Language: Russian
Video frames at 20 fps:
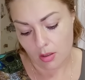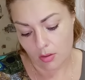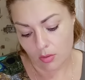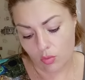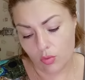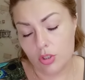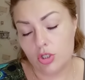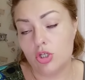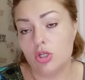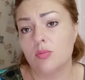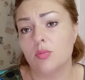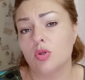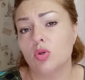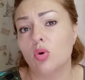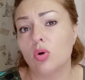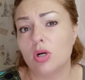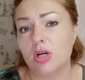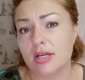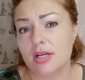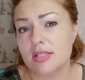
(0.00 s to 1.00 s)
Очень
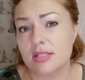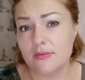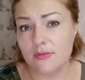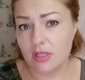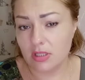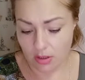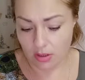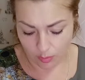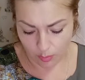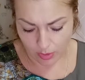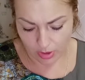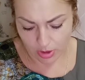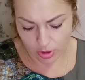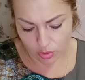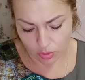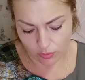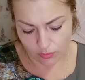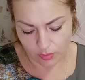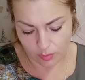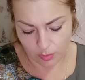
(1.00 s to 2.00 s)
много расцветок,
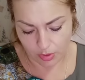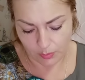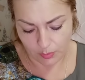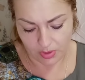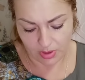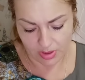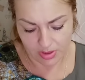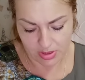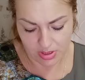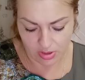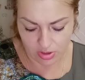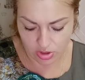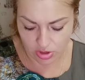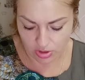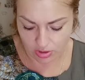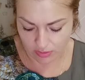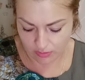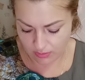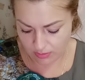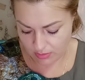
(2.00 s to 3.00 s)
большой выбор
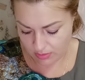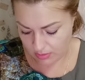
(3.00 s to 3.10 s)
полотенчиков.